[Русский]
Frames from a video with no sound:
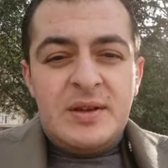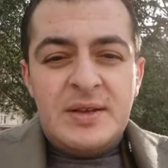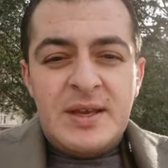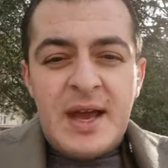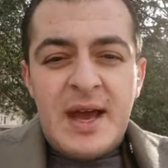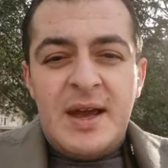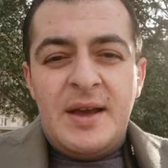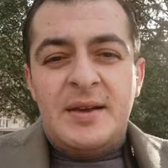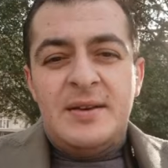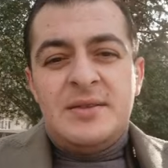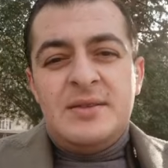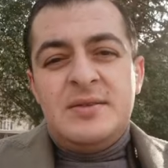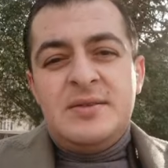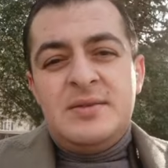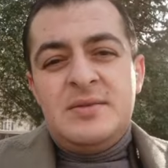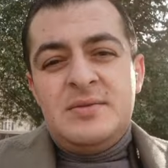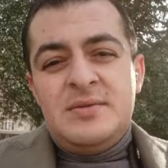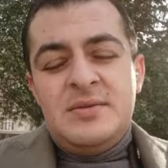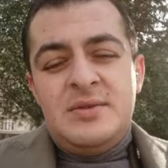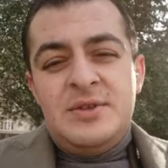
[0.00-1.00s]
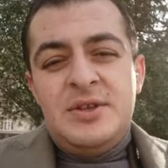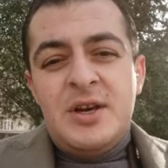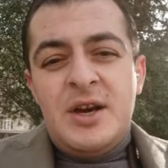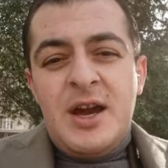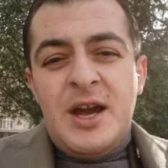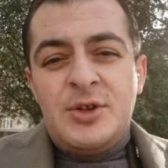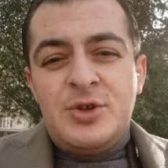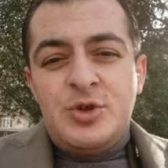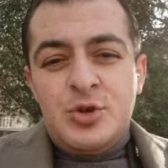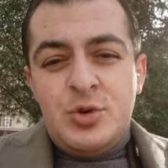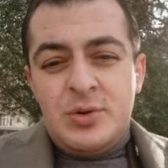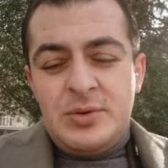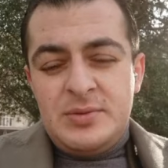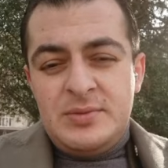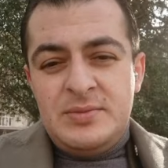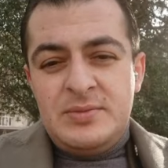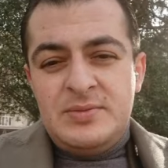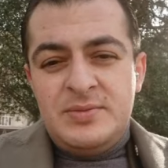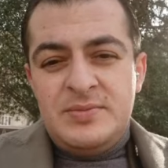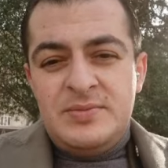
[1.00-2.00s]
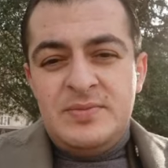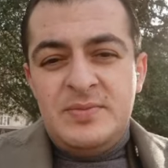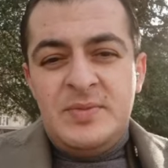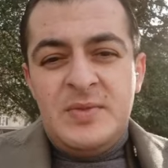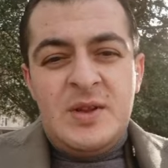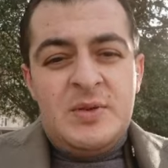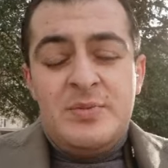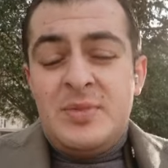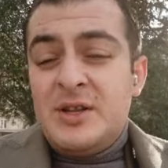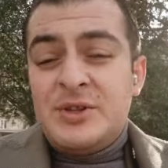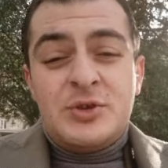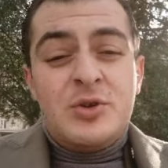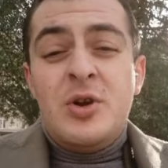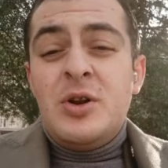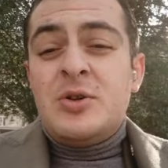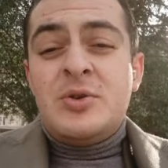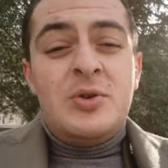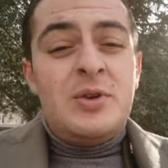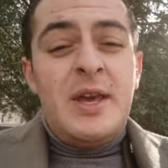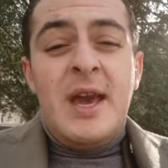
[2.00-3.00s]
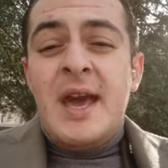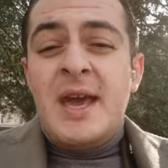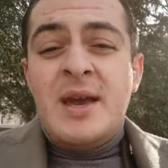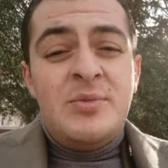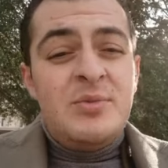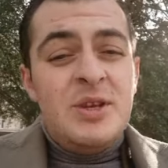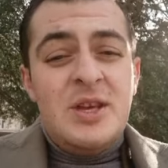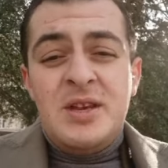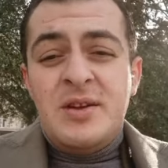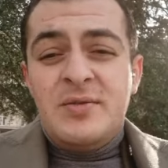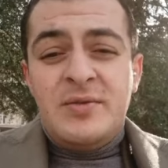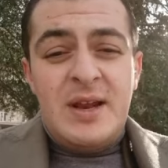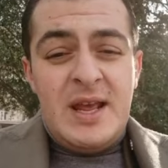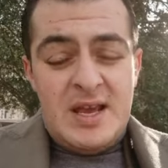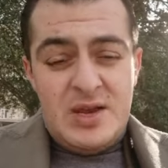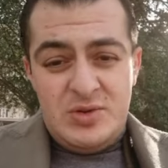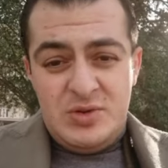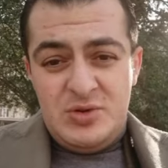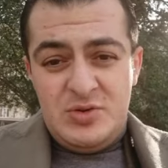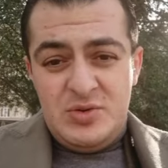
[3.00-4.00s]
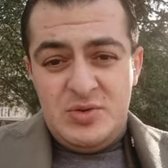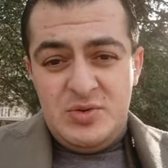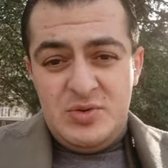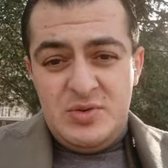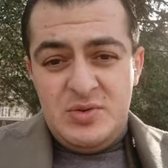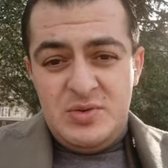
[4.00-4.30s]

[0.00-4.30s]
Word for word: я не хочу, поскольку я им не являюсь.